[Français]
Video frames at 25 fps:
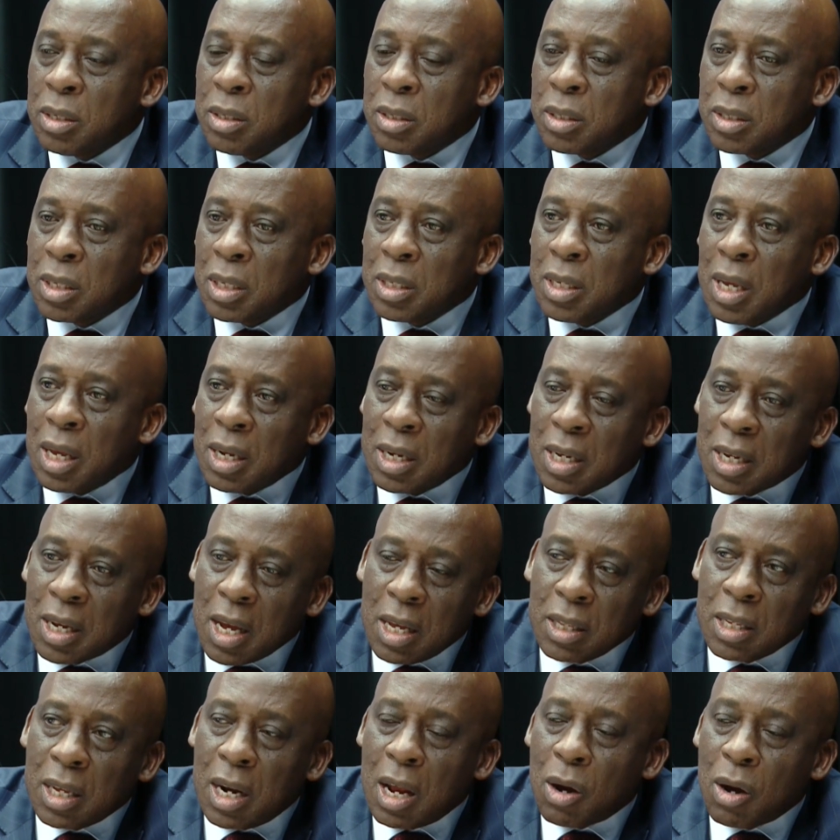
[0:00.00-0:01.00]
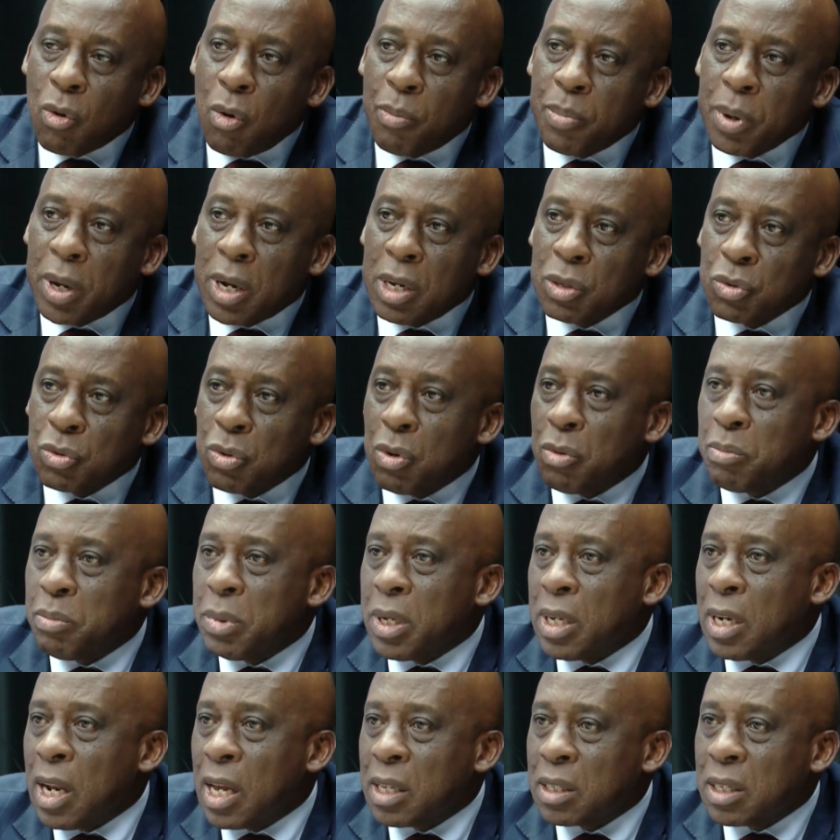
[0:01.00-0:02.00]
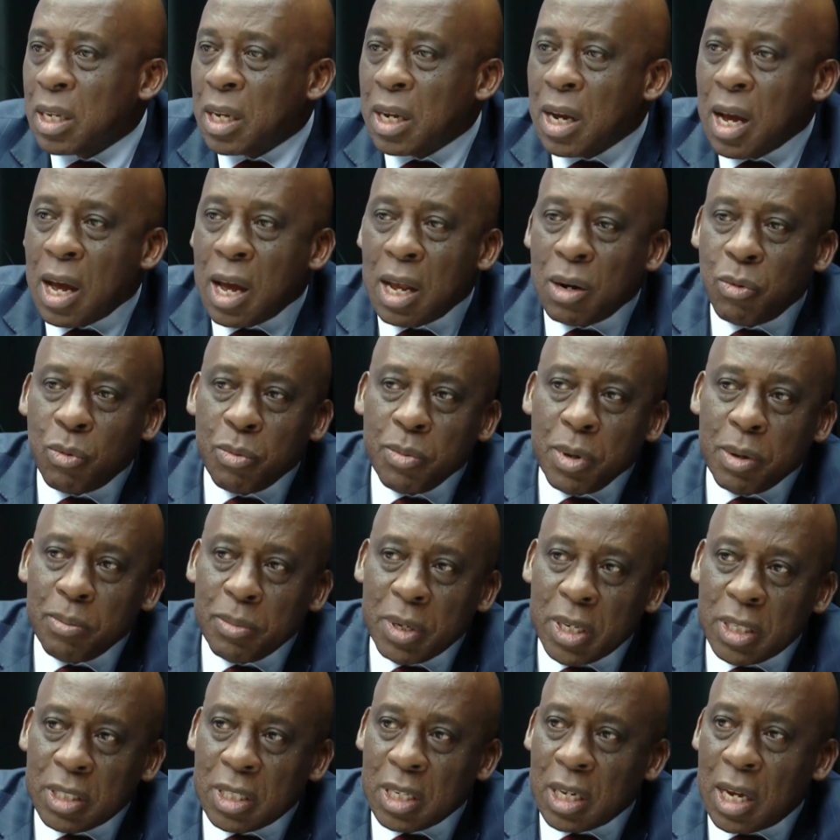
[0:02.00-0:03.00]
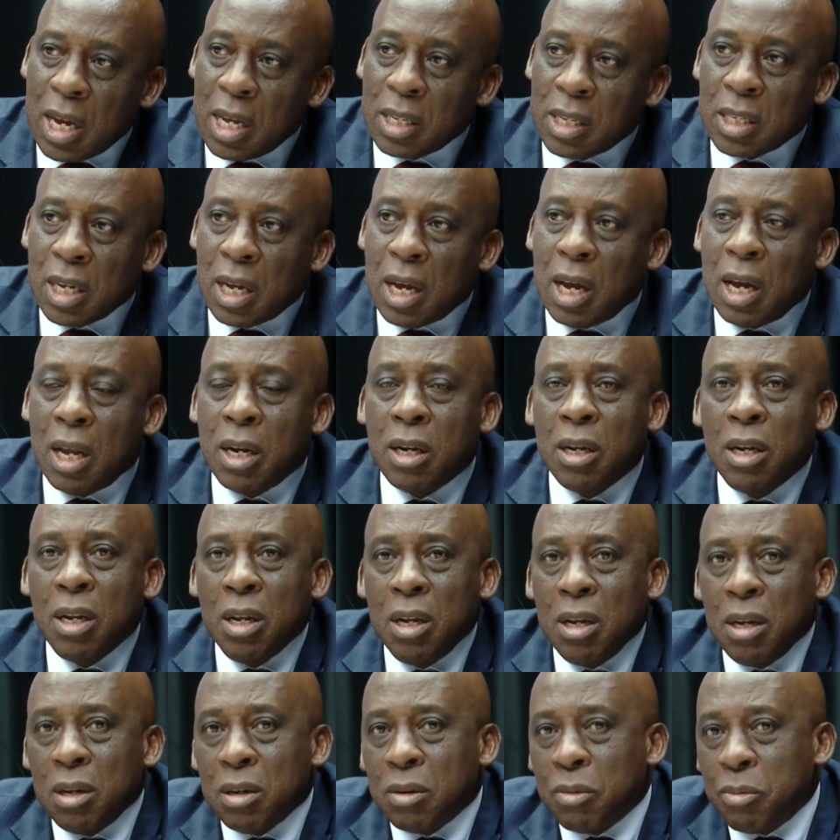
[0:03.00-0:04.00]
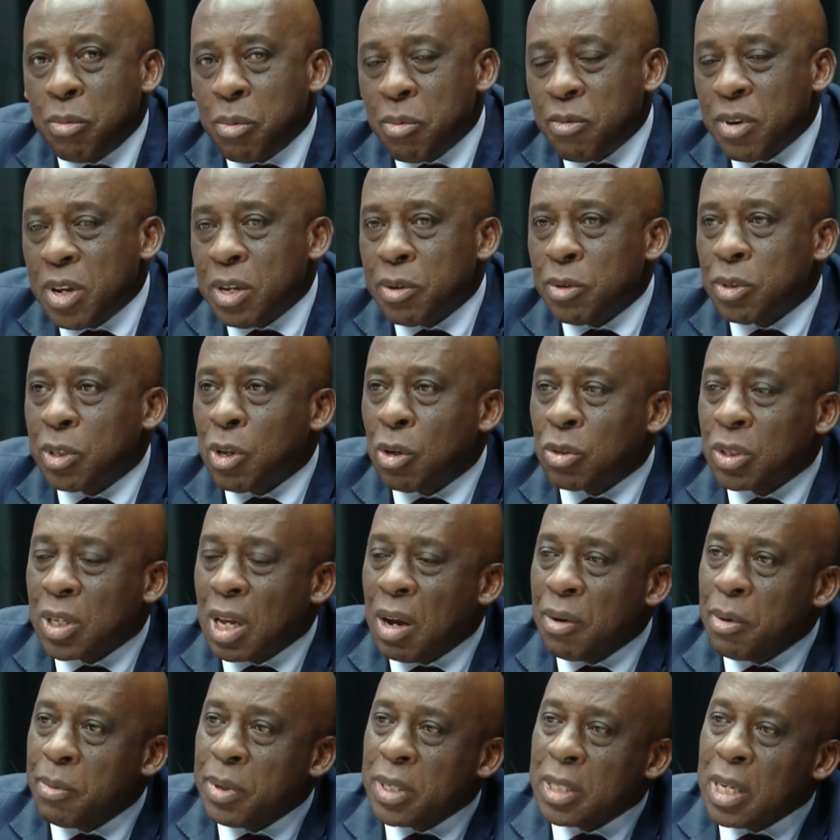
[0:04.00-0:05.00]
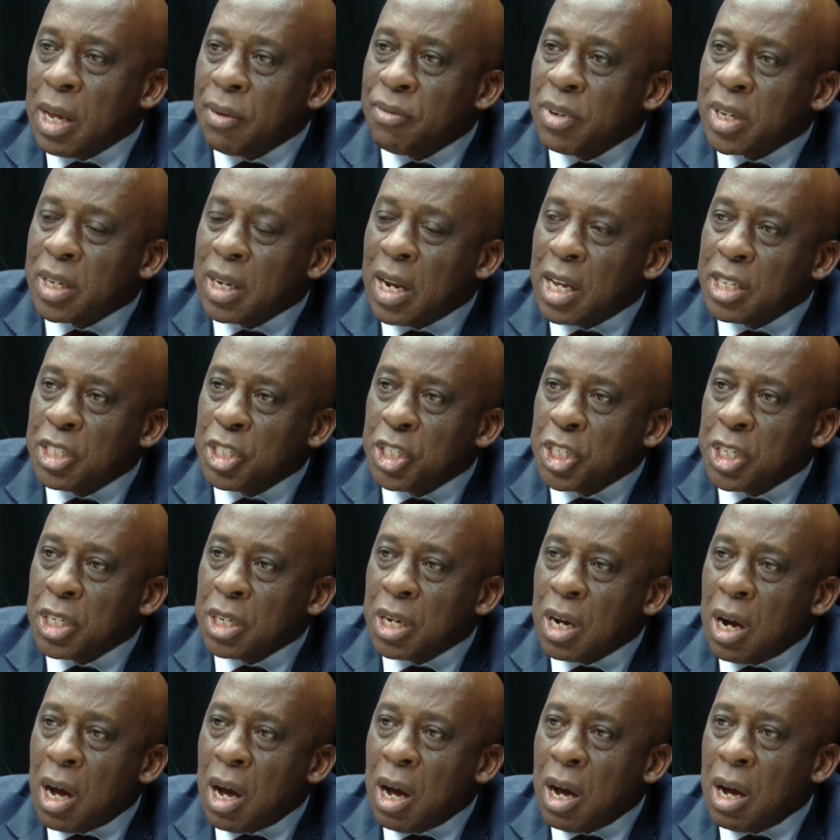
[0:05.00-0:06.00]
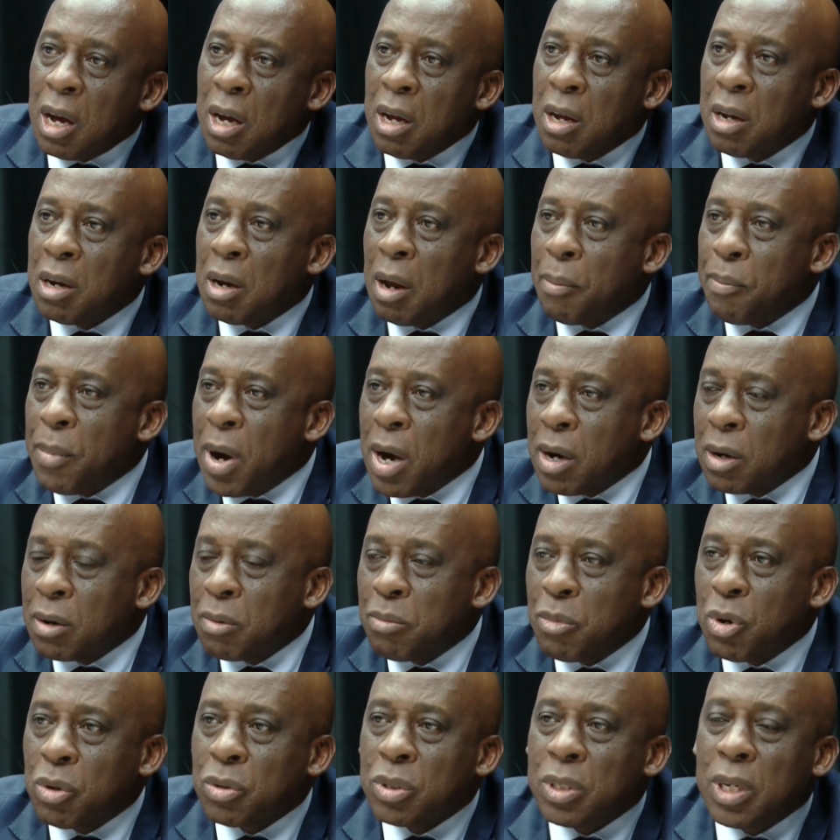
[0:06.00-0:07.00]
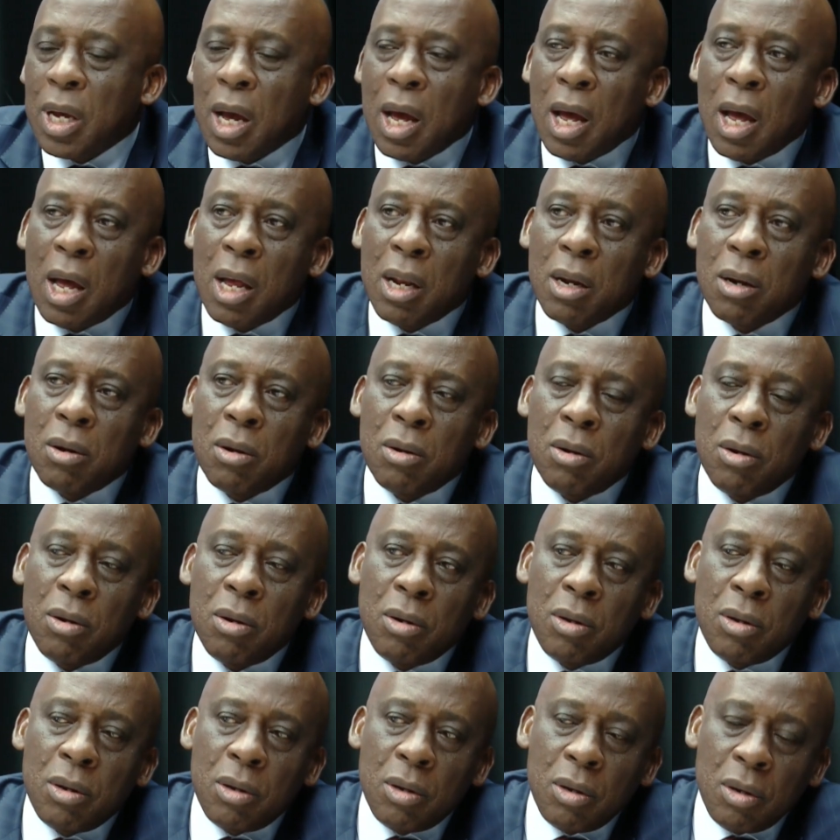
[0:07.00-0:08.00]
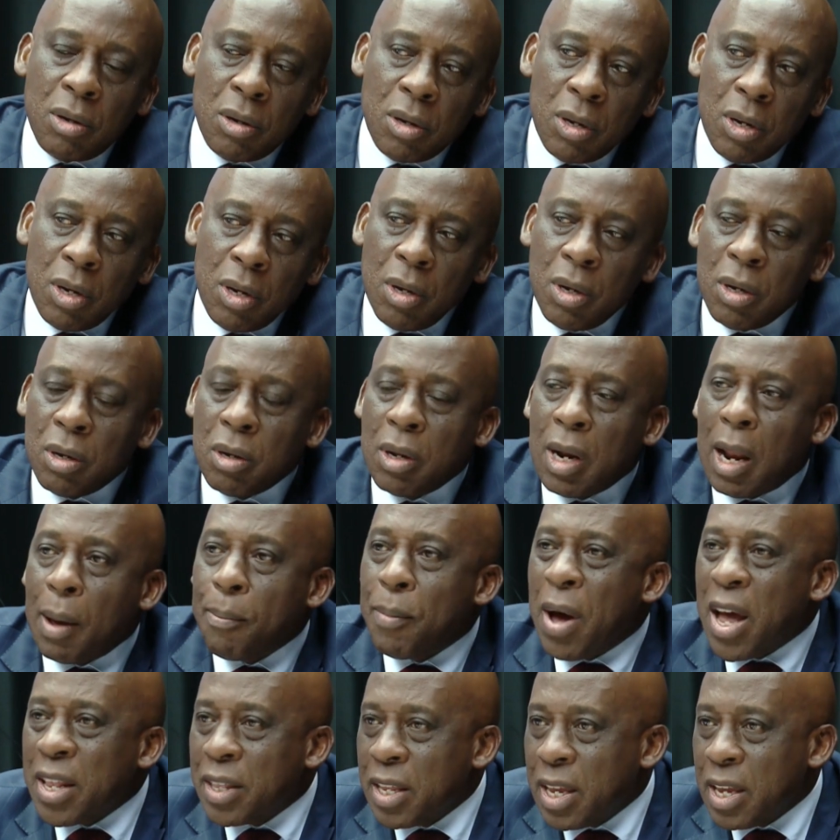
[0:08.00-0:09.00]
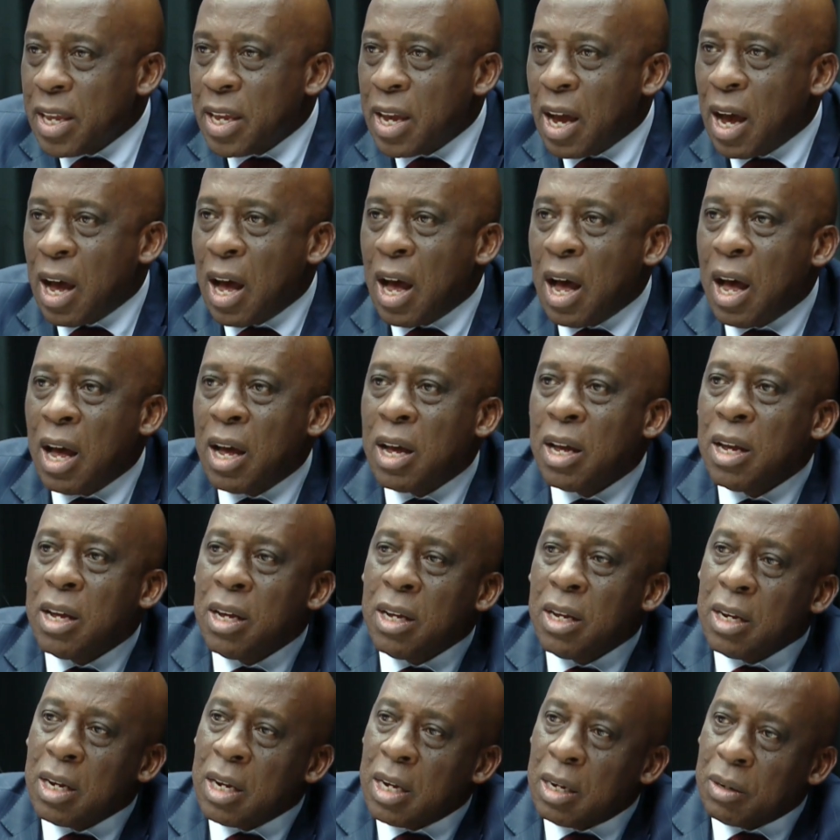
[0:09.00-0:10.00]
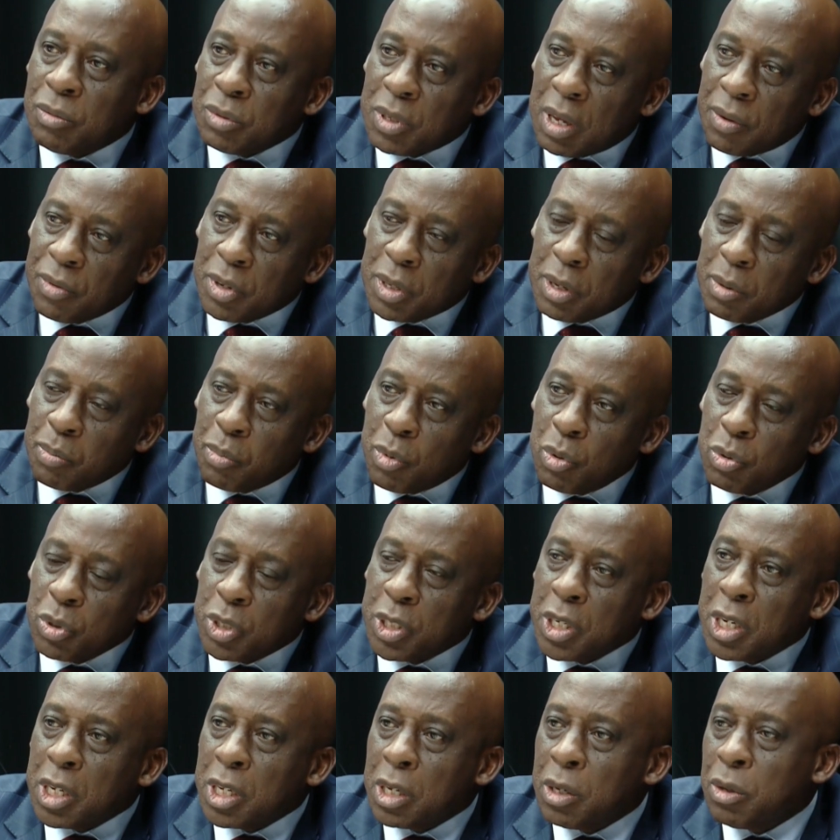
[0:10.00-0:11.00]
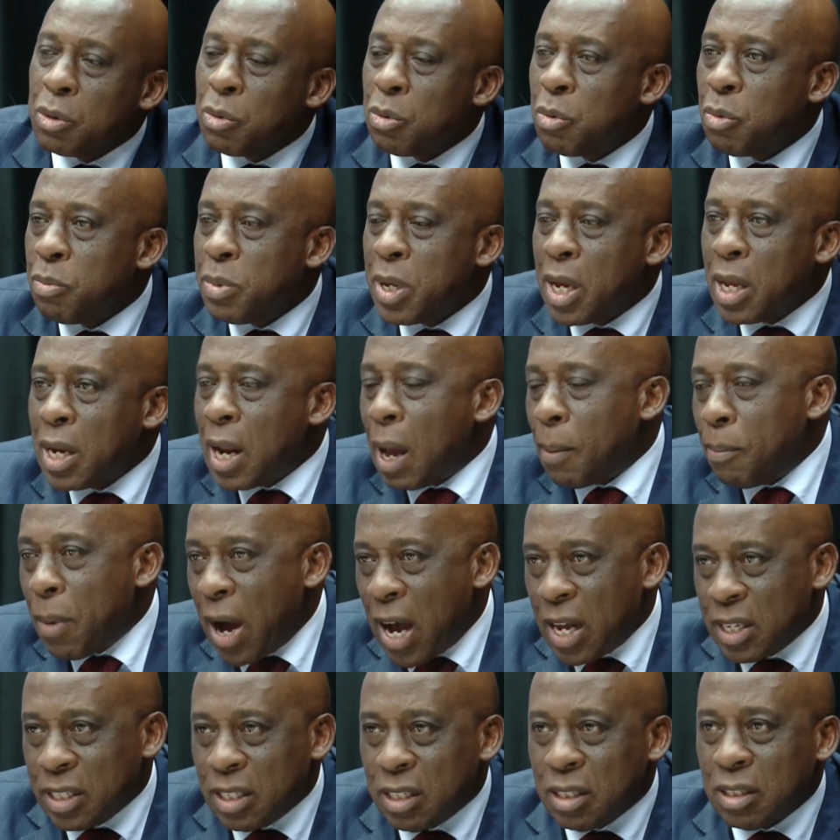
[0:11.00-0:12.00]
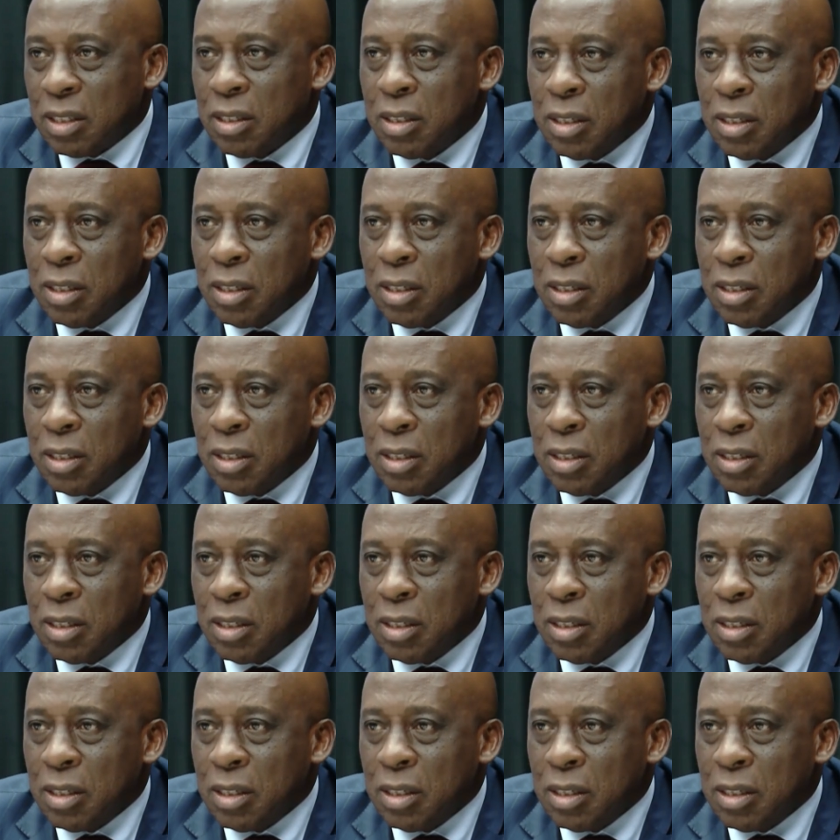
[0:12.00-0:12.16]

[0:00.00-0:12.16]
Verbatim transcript: c'est dans le cadre de la coopération bilatérale ou bien multilatérale. Euh, vous pouvez travailler avec la JICA, la Banque mondiale, euh, la BADEA, euh, vous avez des projets ou bien la BAT.